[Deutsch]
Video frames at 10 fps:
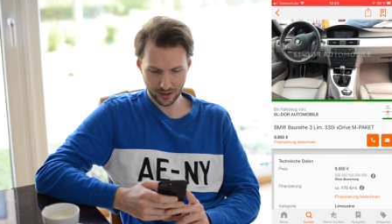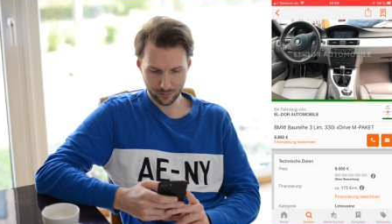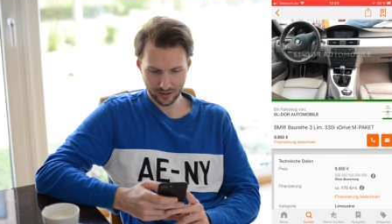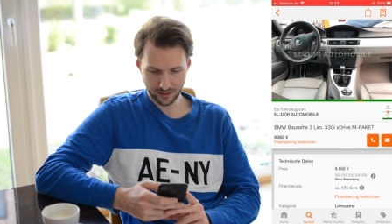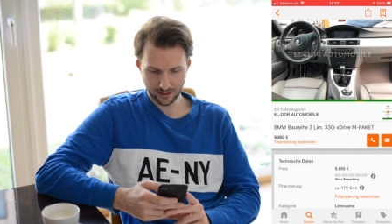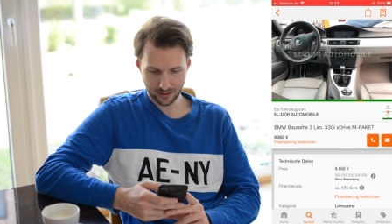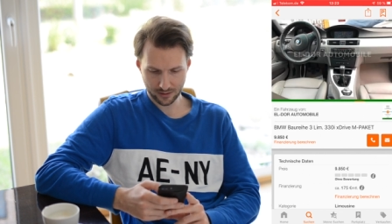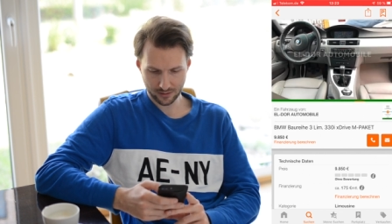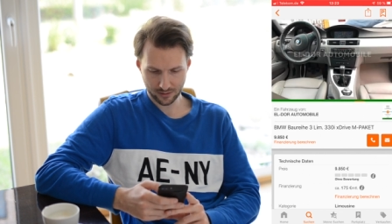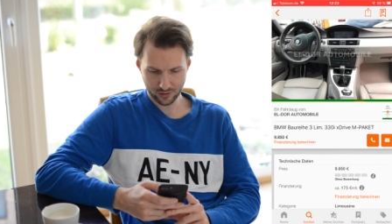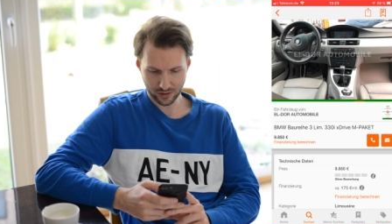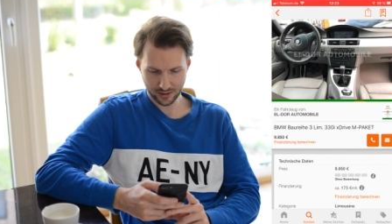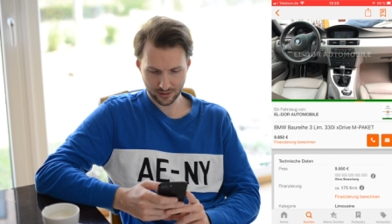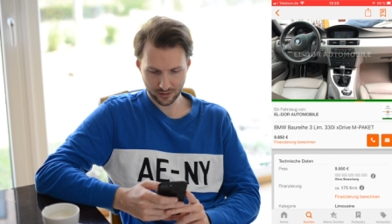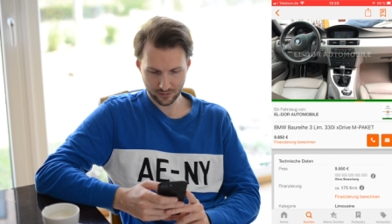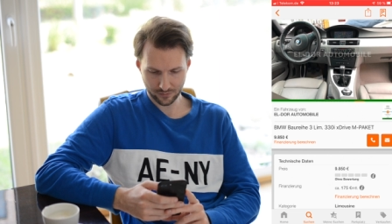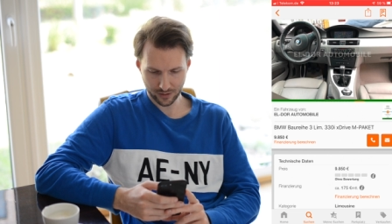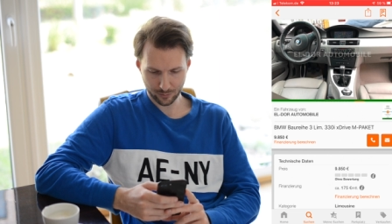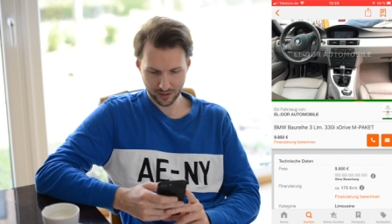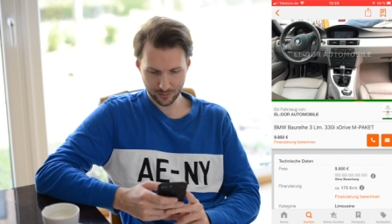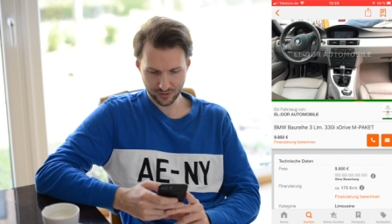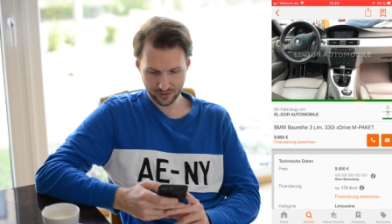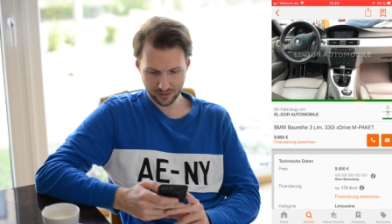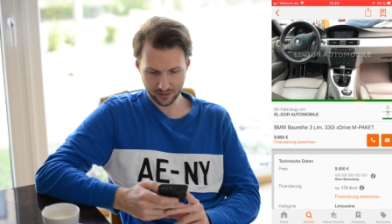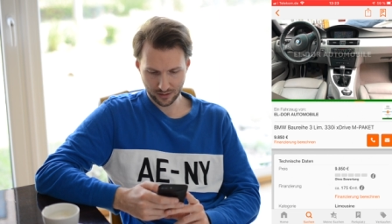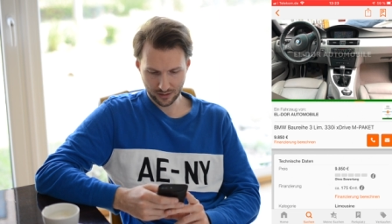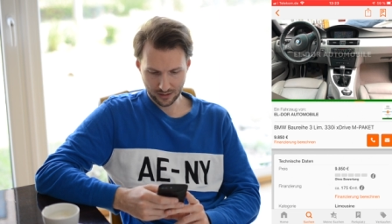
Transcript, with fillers: M-Lenkrad, Schallknauf, Handbremse,